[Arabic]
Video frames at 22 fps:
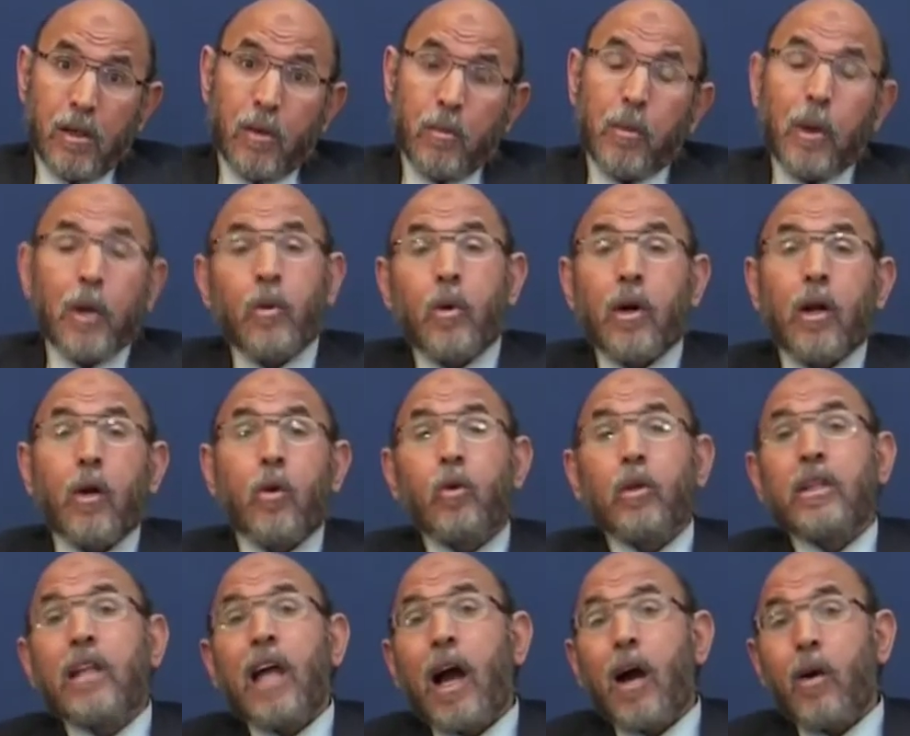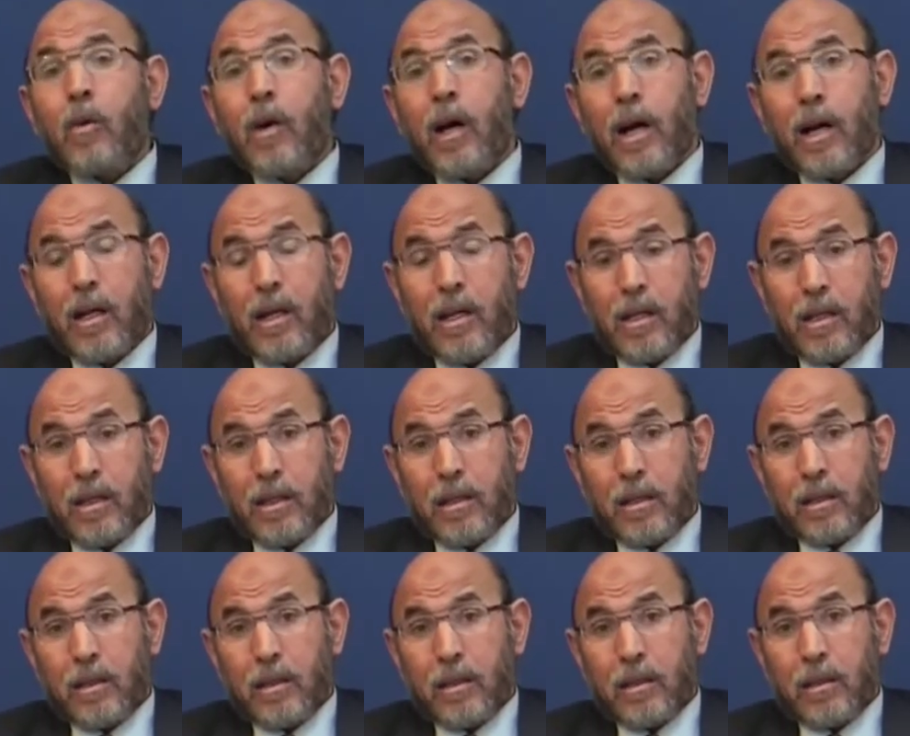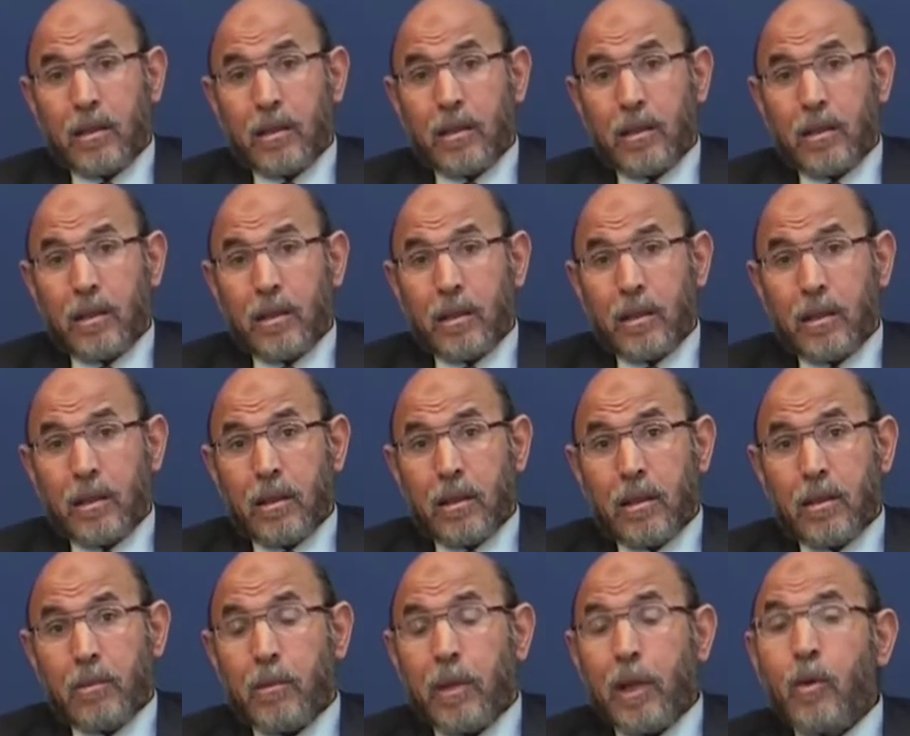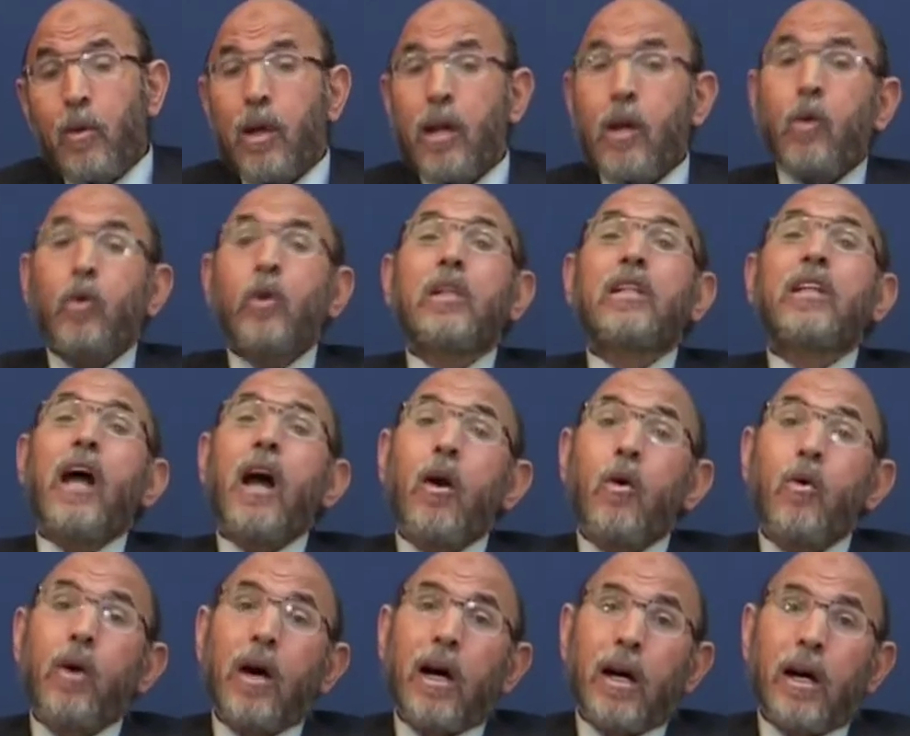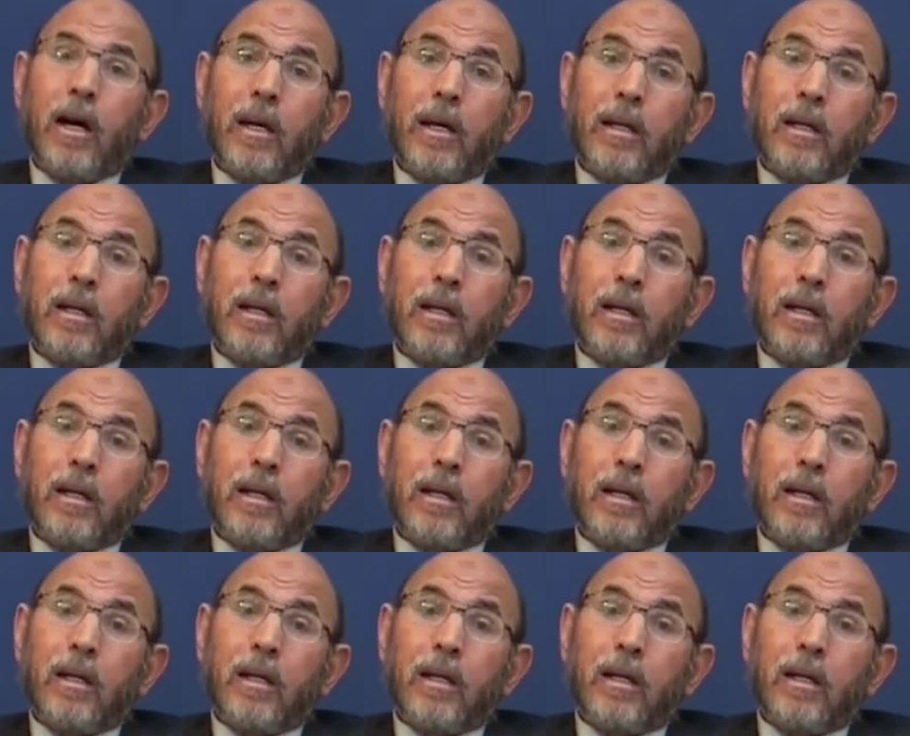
بل ورجل دعوة بل ورجل تقوى